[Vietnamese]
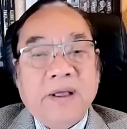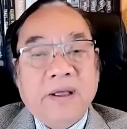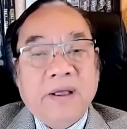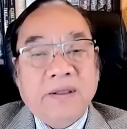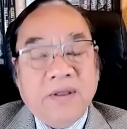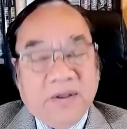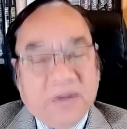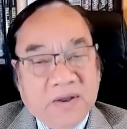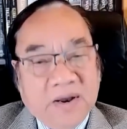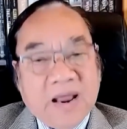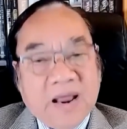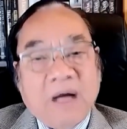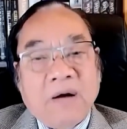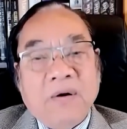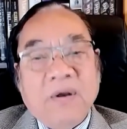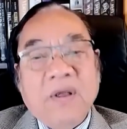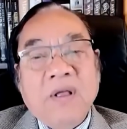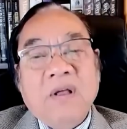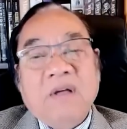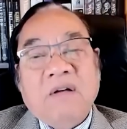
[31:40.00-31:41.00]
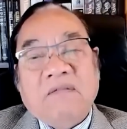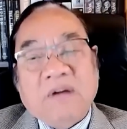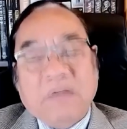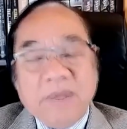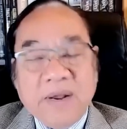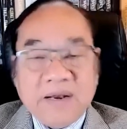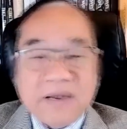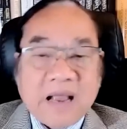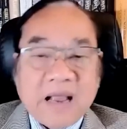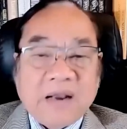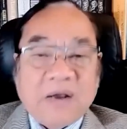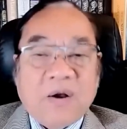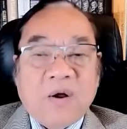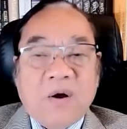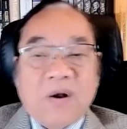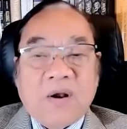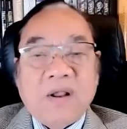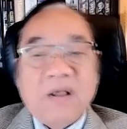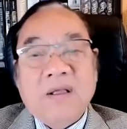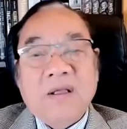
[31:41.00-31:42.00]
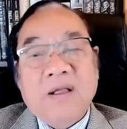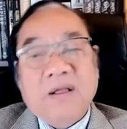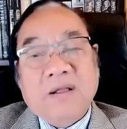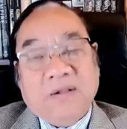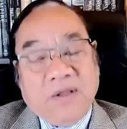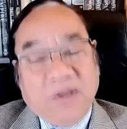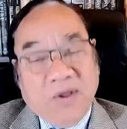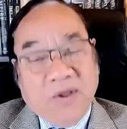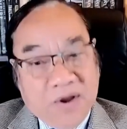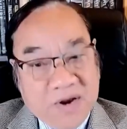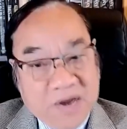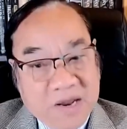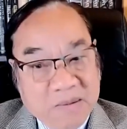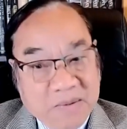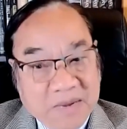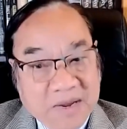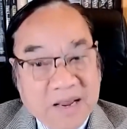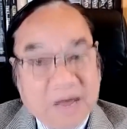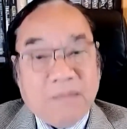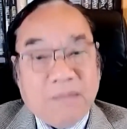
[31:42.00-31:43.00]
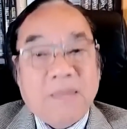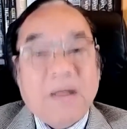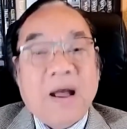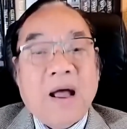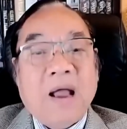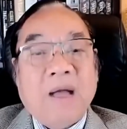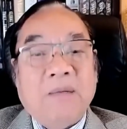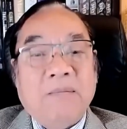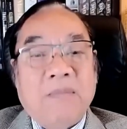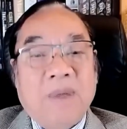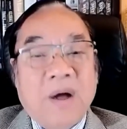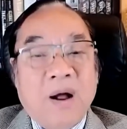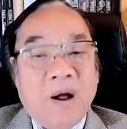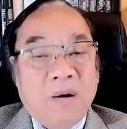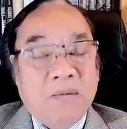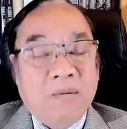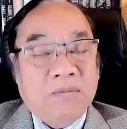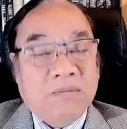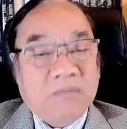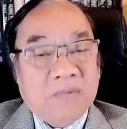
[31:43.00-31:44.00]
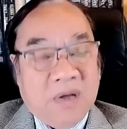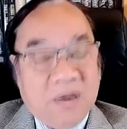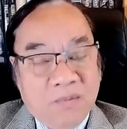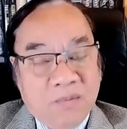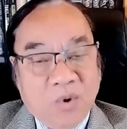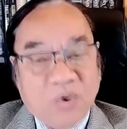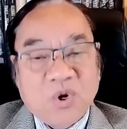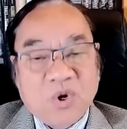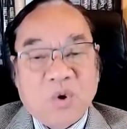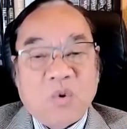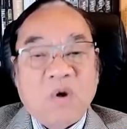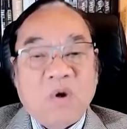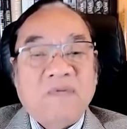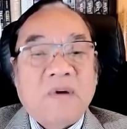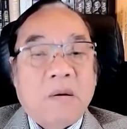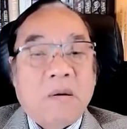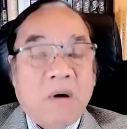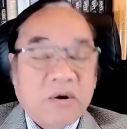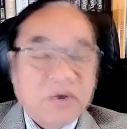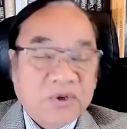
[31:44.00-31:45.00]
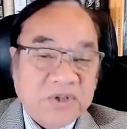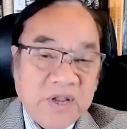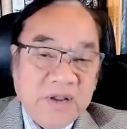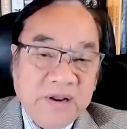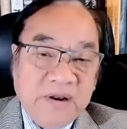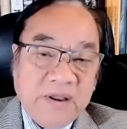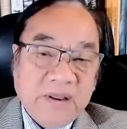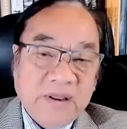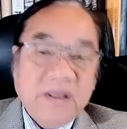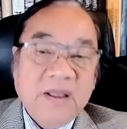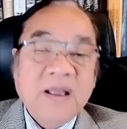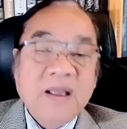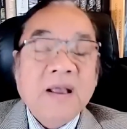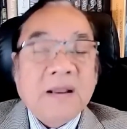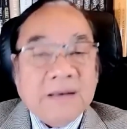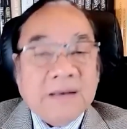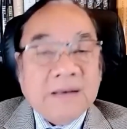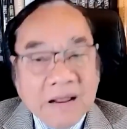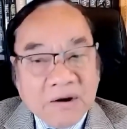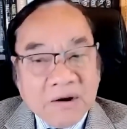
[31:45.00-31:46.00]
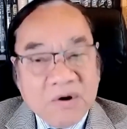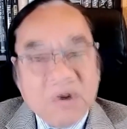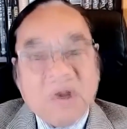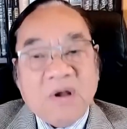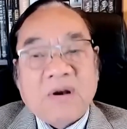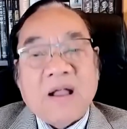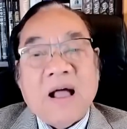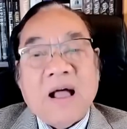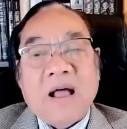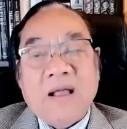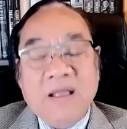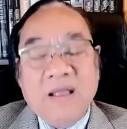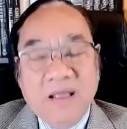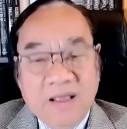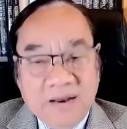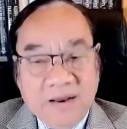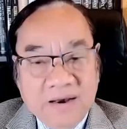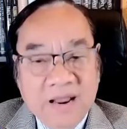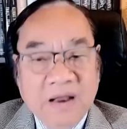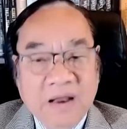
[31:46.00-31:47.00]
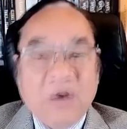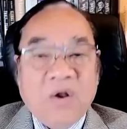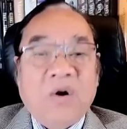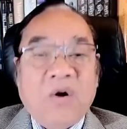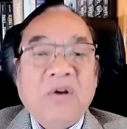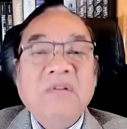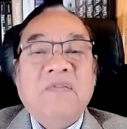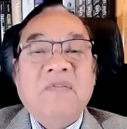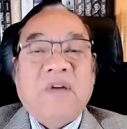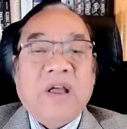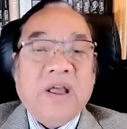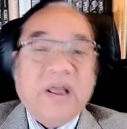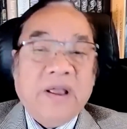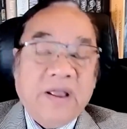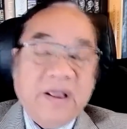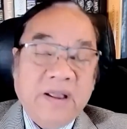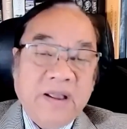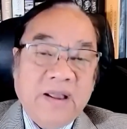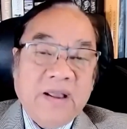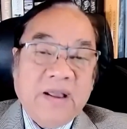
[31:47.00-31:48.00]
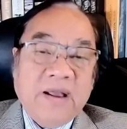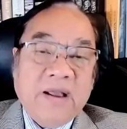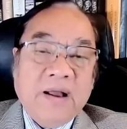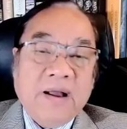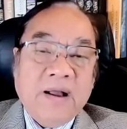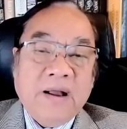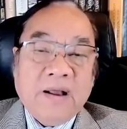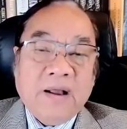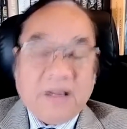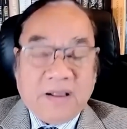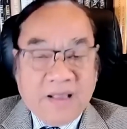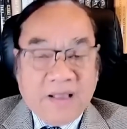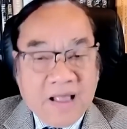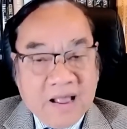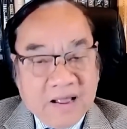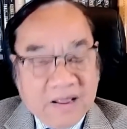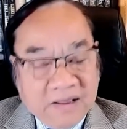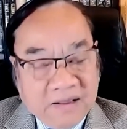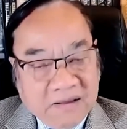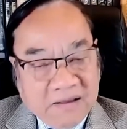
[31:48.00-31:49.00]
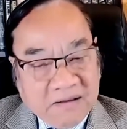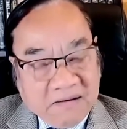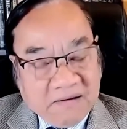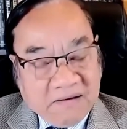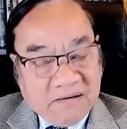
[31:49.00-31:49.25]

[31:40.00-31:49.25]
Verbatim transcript: như thế nào và bên cạnh đó, đó thì những cái điểm căn bản mà ông à, bộ trưởng quốc phòng Austin đó đã đưa ra để nói về uh, cái